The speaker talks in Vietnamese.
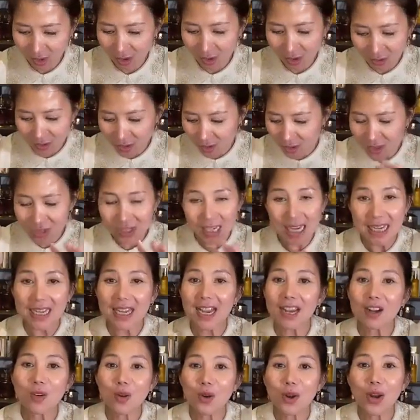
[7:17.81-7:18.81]
Nó nó
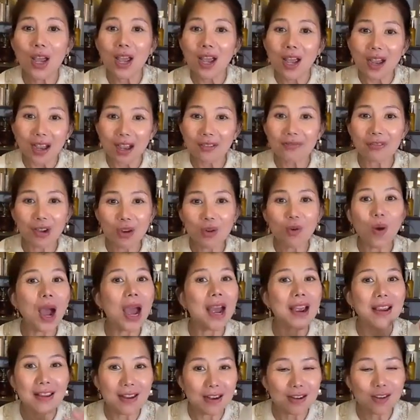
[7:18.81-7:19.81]
xanh hết luôn. Cái
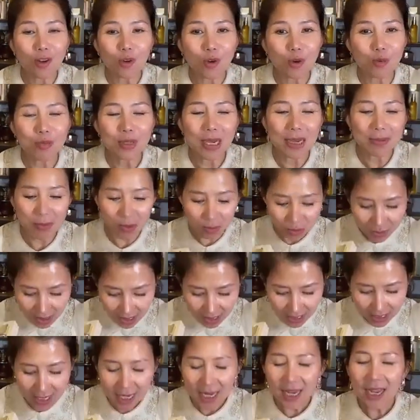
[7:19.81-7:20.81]
phấn hoa hiên nó cũng ra
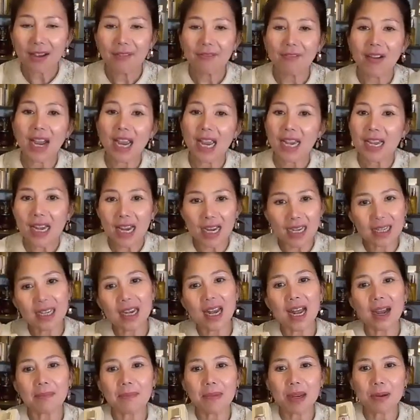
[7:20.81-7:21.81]
màu xanh và cái
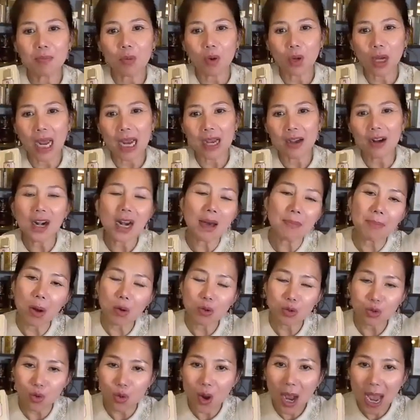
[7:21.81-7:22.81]
này thì đặc biệt một cái nó
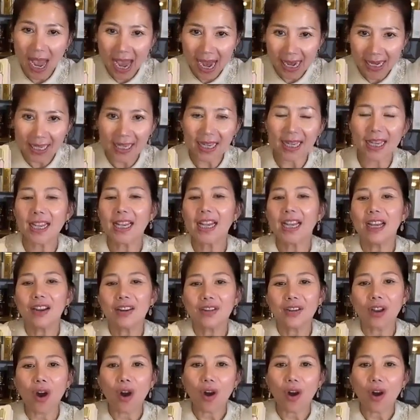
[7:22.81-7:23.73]
là màu số 2 này.